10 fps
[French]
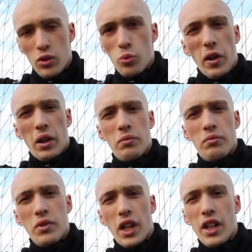super.
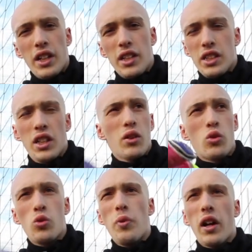Y a rien à dire,
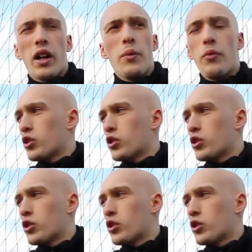super grip.